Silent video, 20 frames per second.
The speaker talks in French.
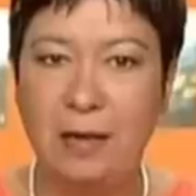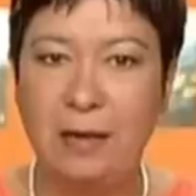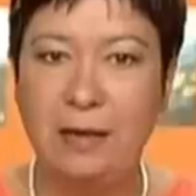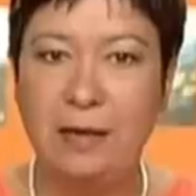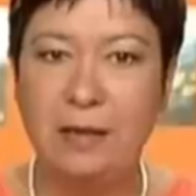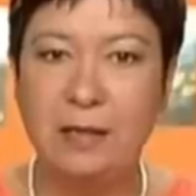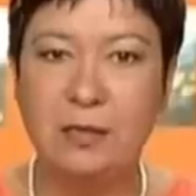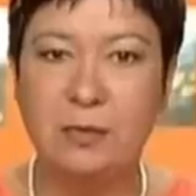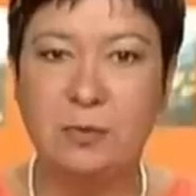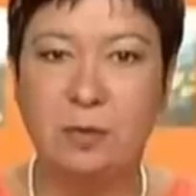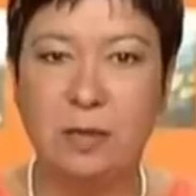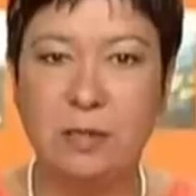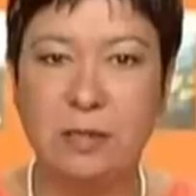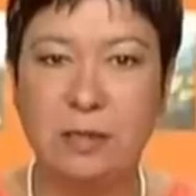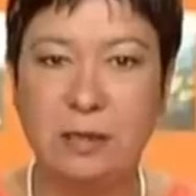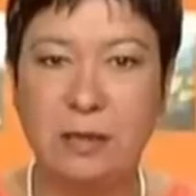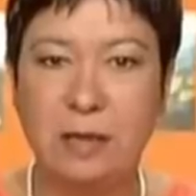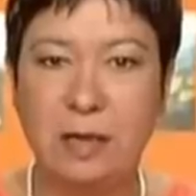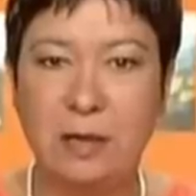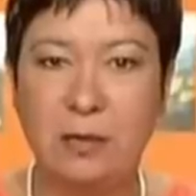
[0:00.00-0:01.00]
Hier soir,
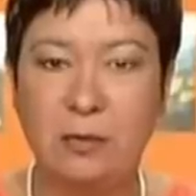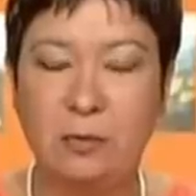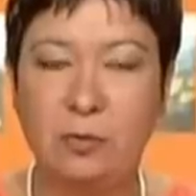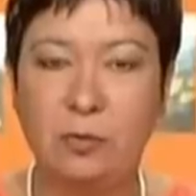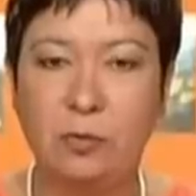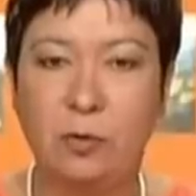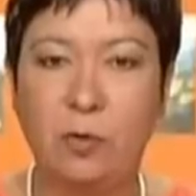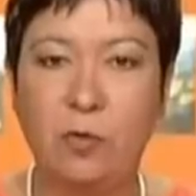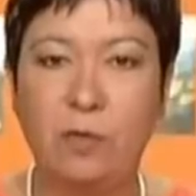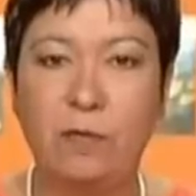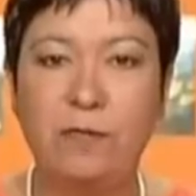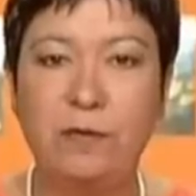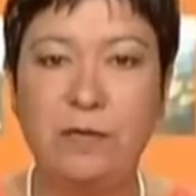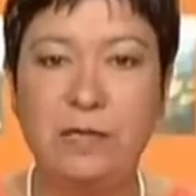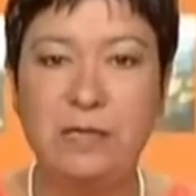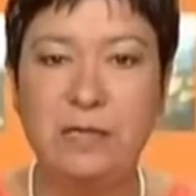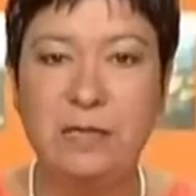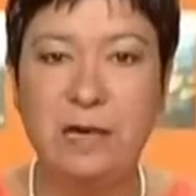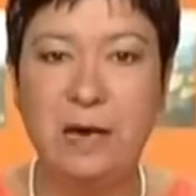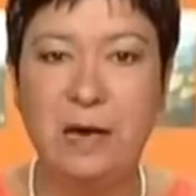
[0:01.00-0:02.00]
c'était la clôture
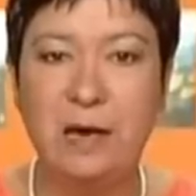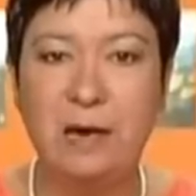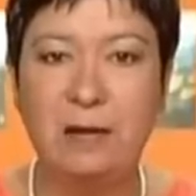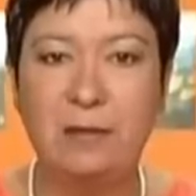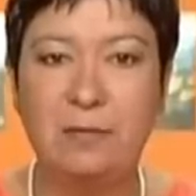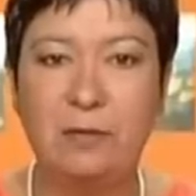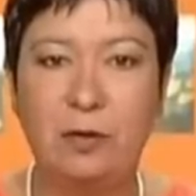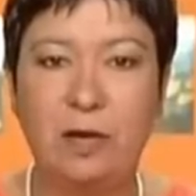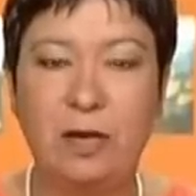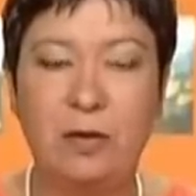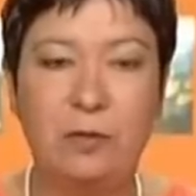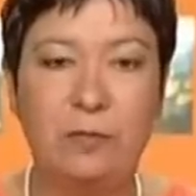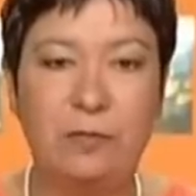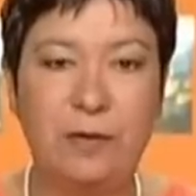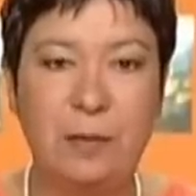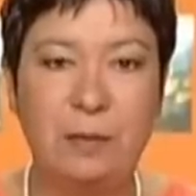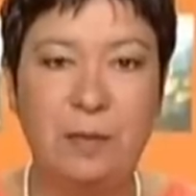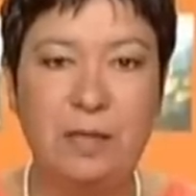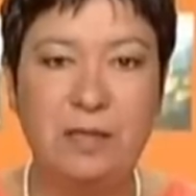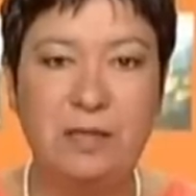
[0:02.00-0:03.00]
officielle de la
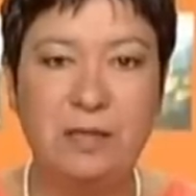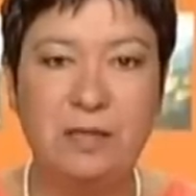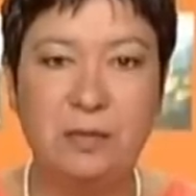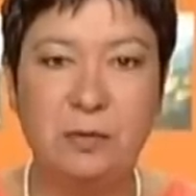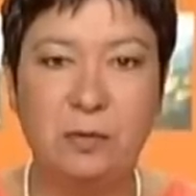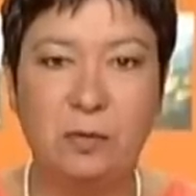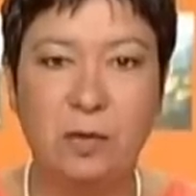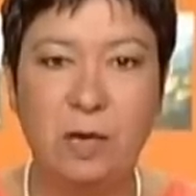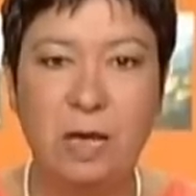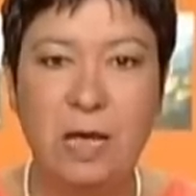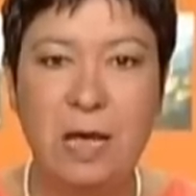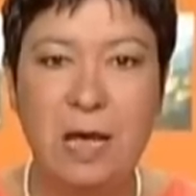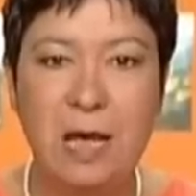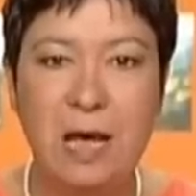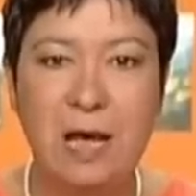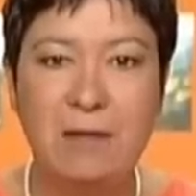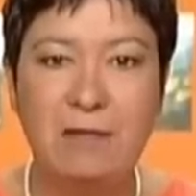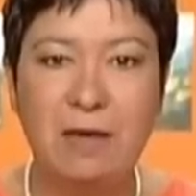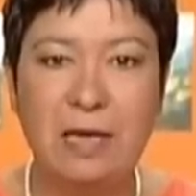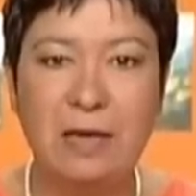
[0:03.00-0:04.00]
9e édition,
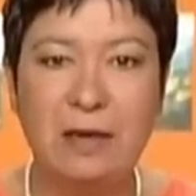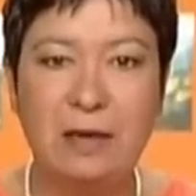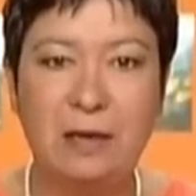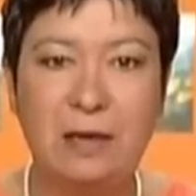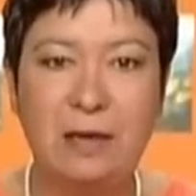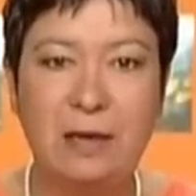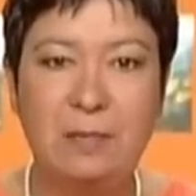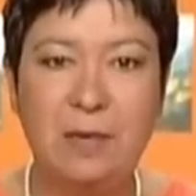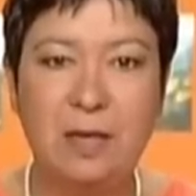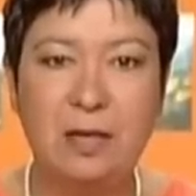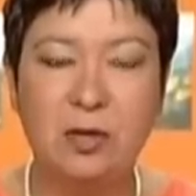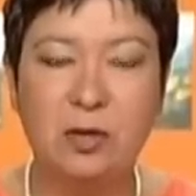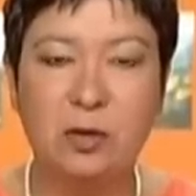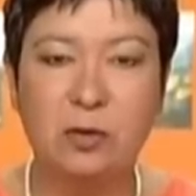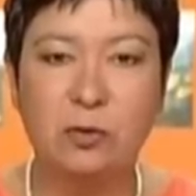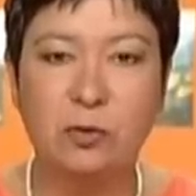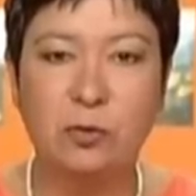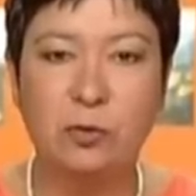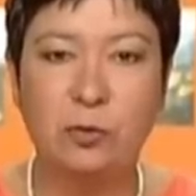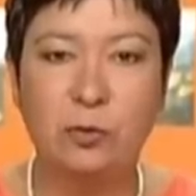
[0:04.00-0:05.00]
avec
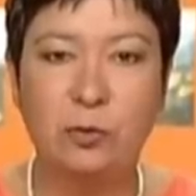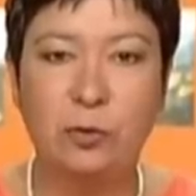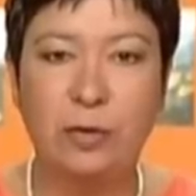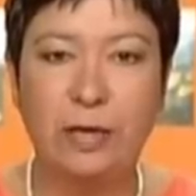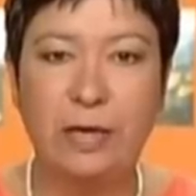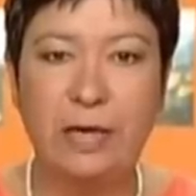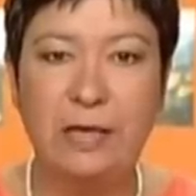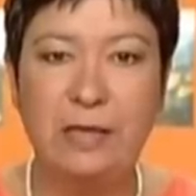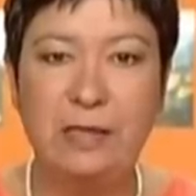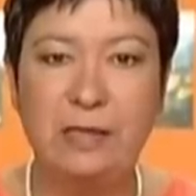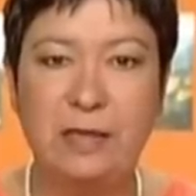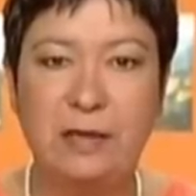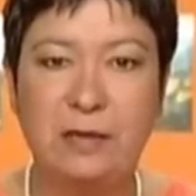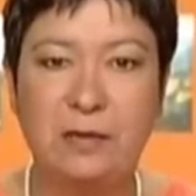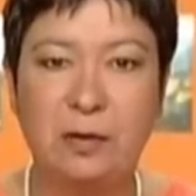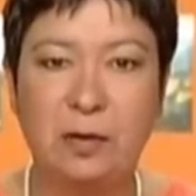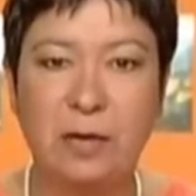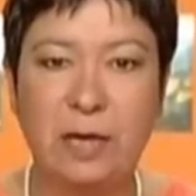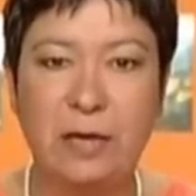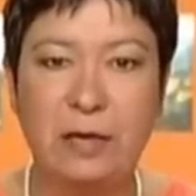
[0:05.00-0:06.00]
l'émergence de deux
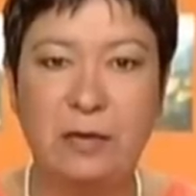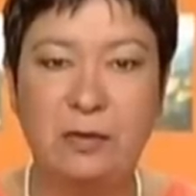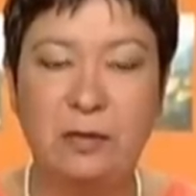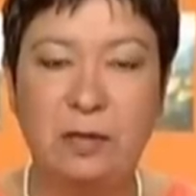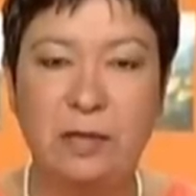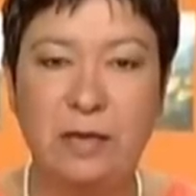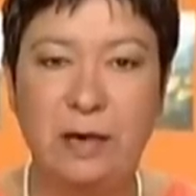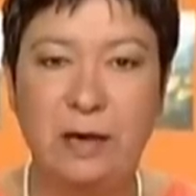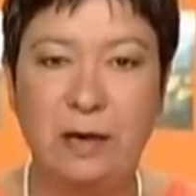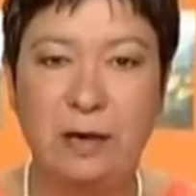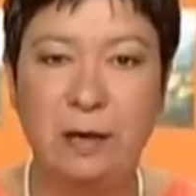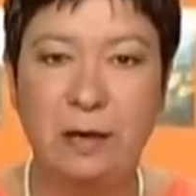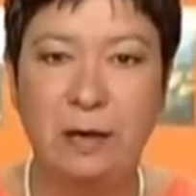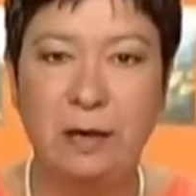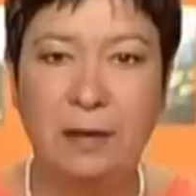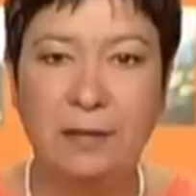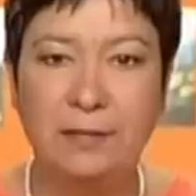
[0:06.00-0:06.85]
réalisateurs calédoniens.